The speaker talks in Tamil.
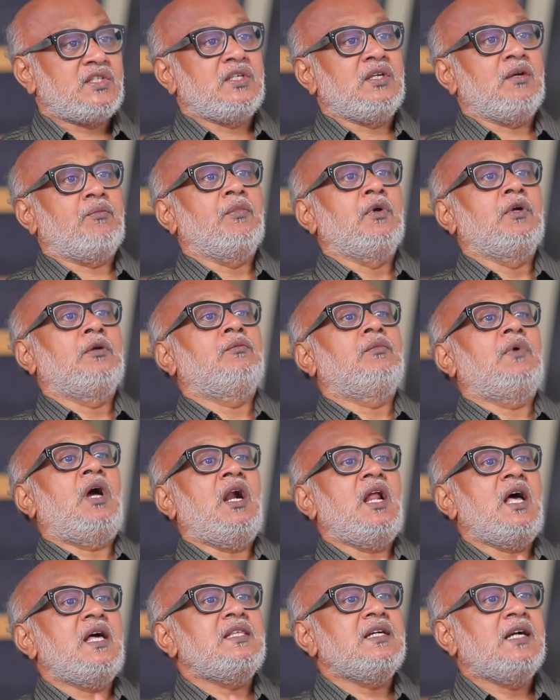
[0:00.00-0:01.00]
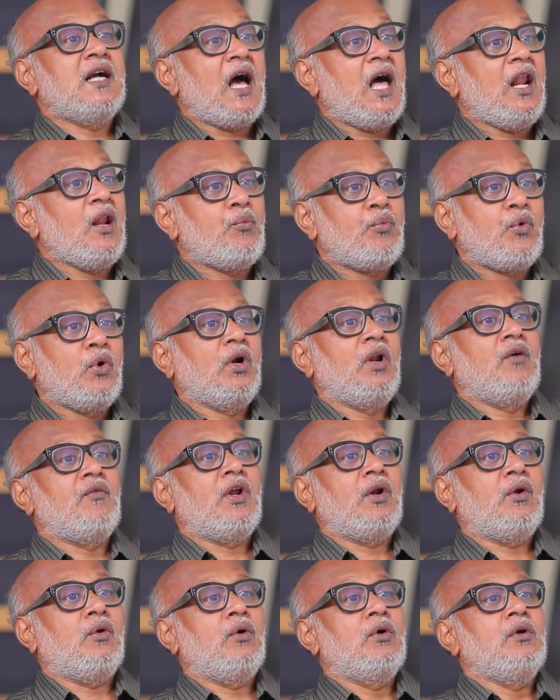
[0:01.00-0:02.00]
ஆசையும் ஆனால் அது
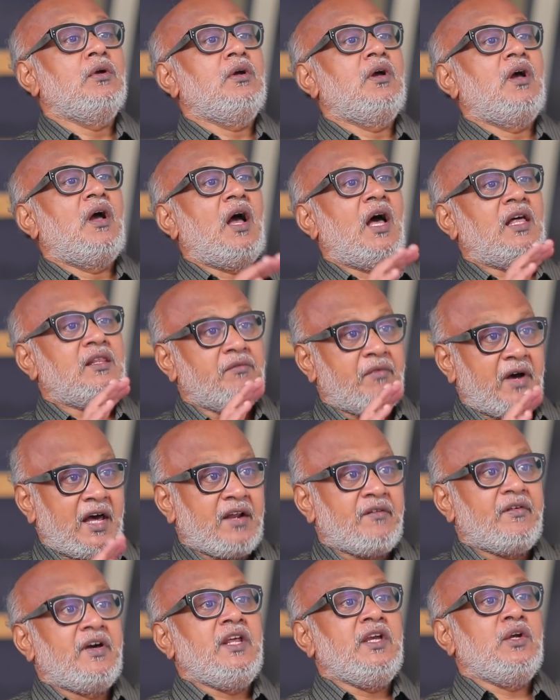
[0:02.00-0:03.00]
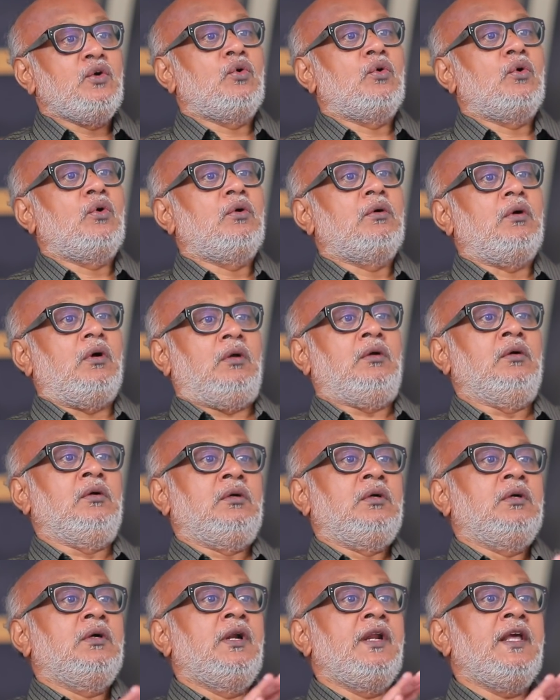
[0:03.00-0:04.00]
காலப்போக்கில் வரணும் அது வர வரைக்கும்
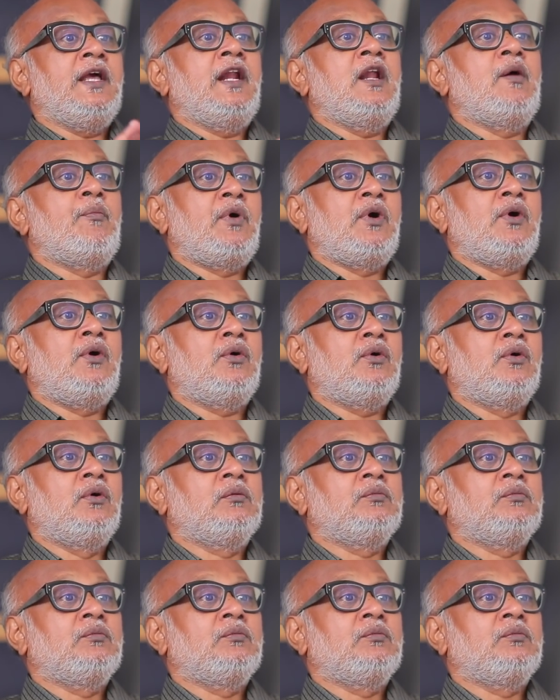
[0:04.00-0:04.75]
நீ என்ன பண்ணணும்